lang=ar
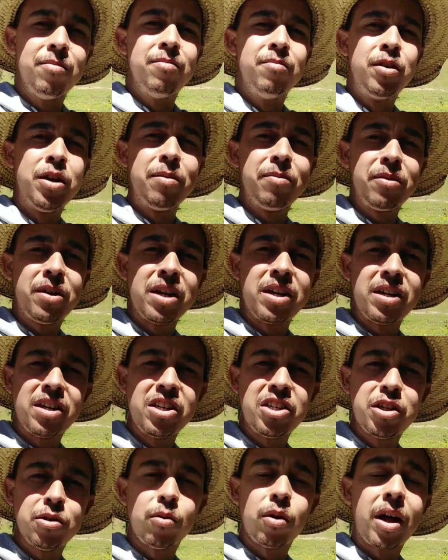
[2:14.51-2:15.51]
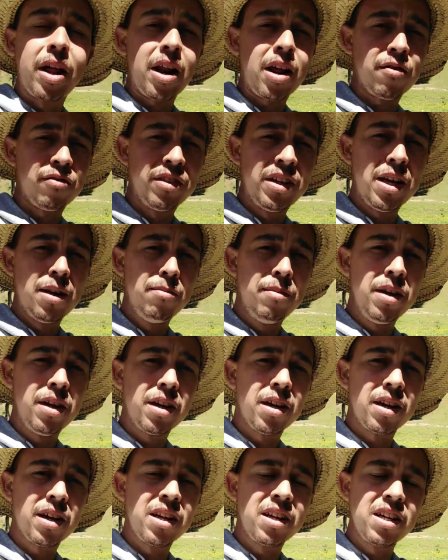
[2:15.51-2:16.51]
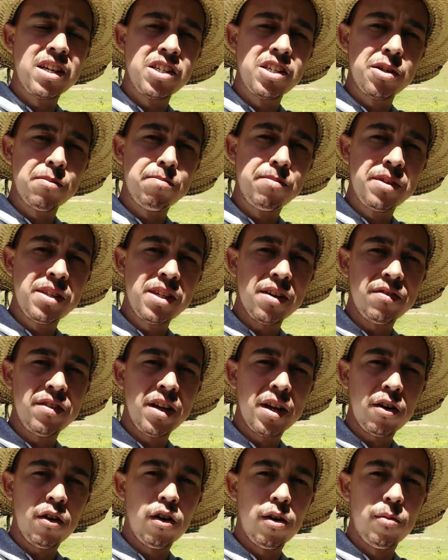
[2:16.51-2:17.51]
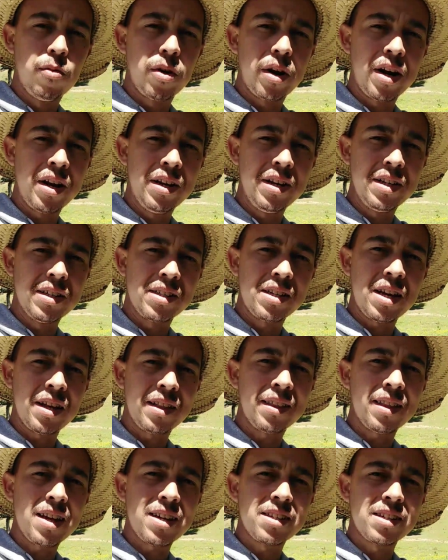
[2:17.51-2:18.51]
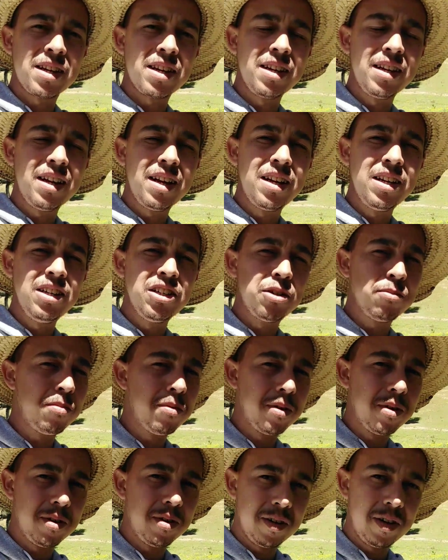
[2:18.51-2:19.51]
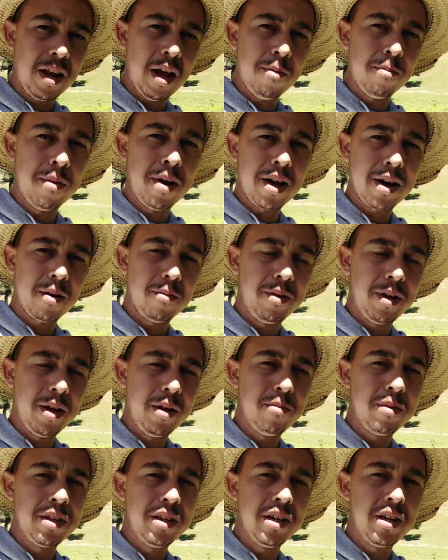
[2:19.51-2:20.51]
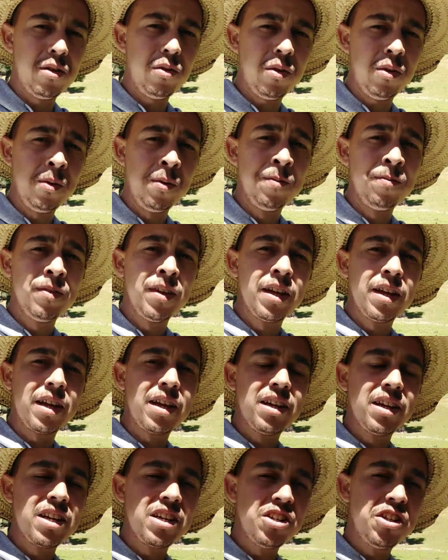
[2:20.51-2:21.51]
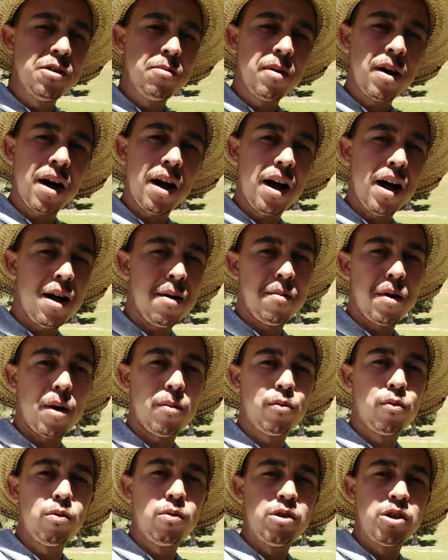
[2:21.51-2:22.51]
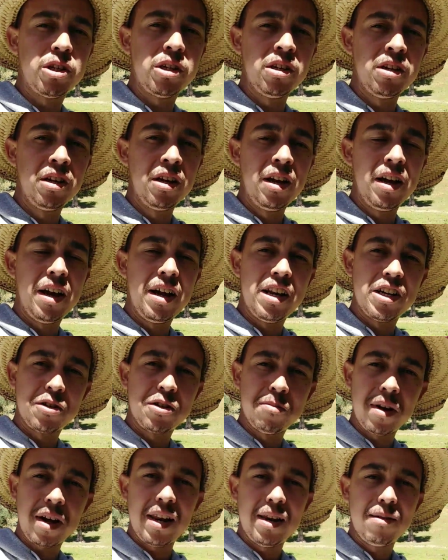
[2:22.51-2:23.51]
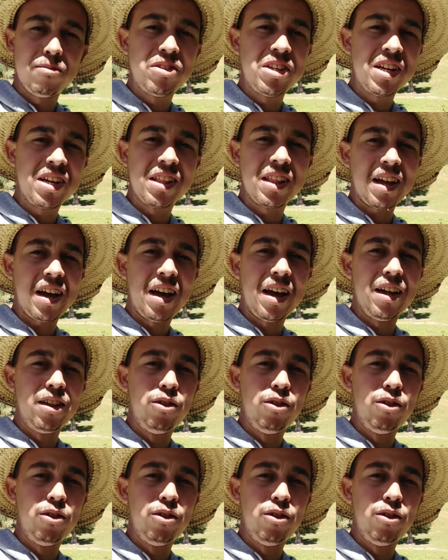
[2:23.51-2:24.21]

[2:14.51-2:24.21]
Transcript: المهم كان كيجي اغرارف ديال الميكا كان كيجيب بزاف ديال الامور يعني تاع الطرس كان كيجيب الحمار البهيمه ديالو كان كيجيبها عامره بكلشي علاش ما قلبتي كتلقاها